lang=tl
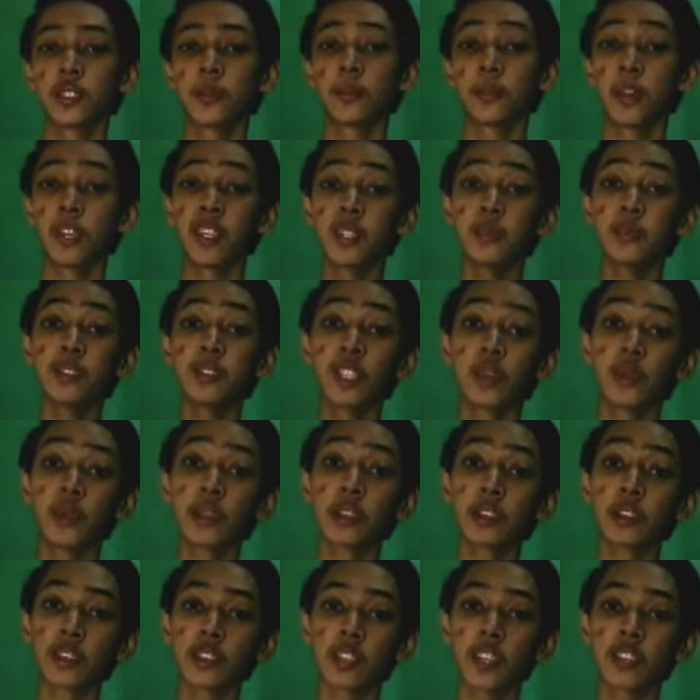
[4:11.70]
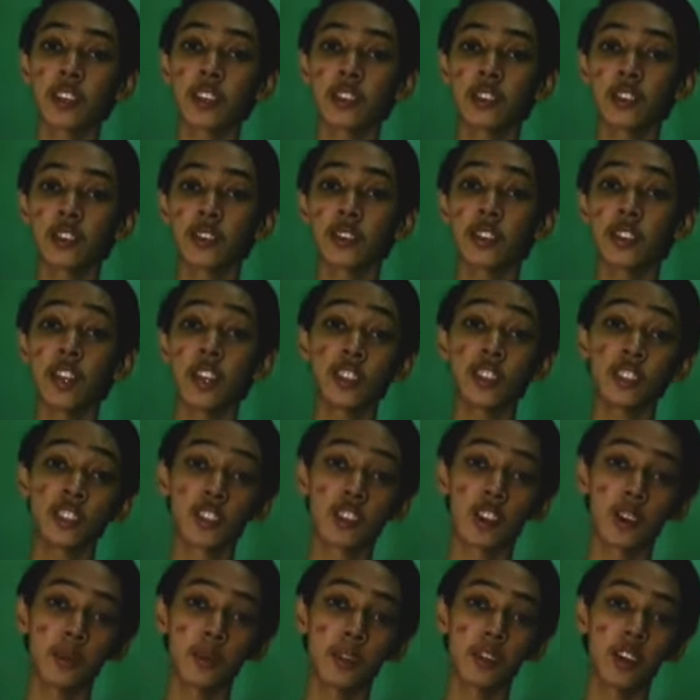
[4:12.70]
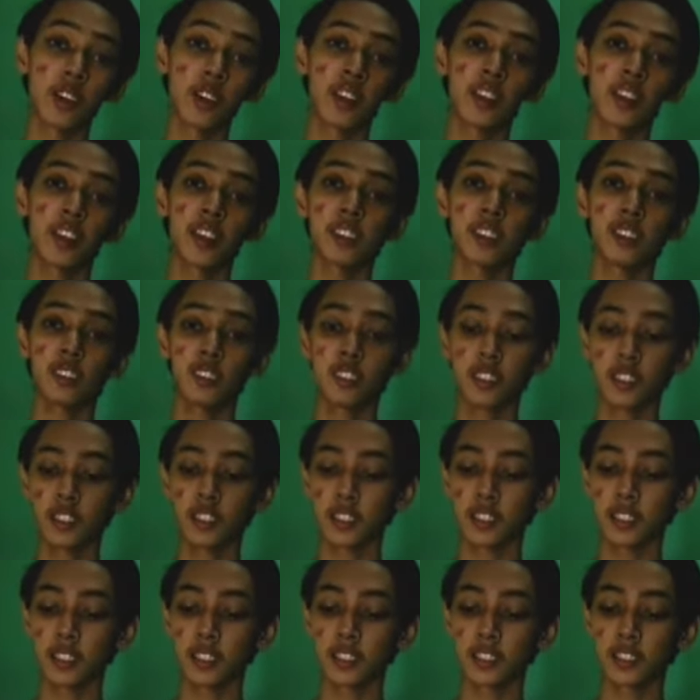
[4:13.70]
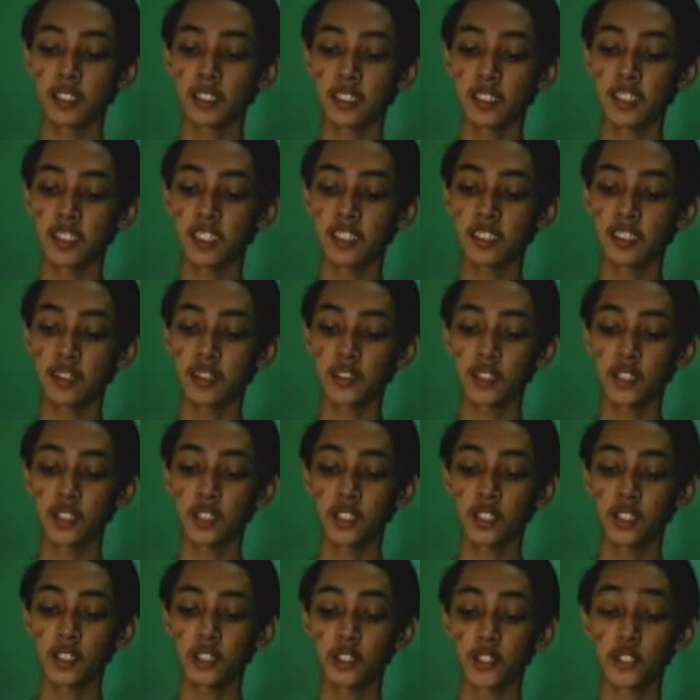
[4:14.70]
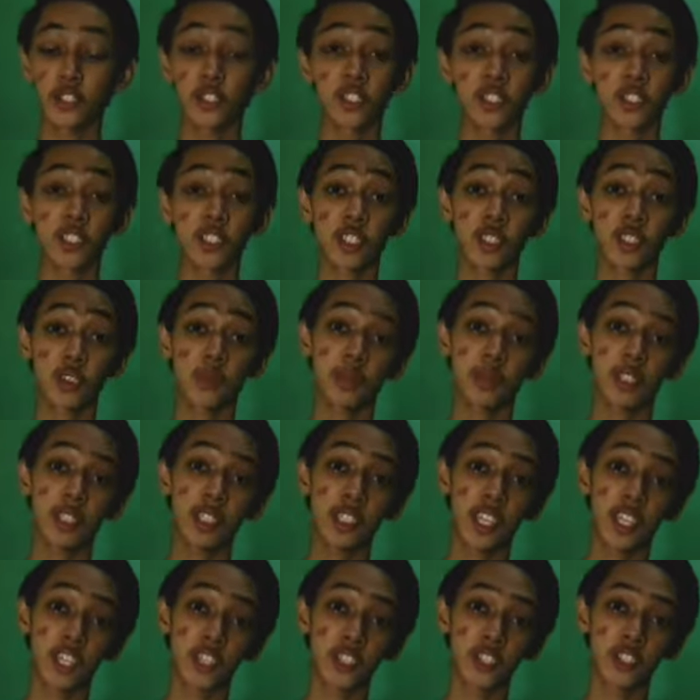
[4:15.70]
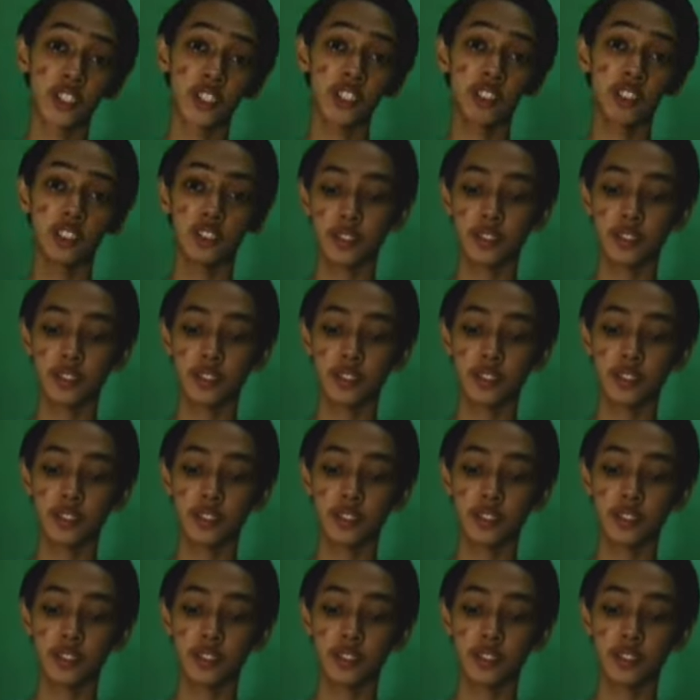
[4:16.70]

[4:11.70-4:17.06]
pwede mong gawing content. Yung dance cover, ayan. And then, songs recommendation.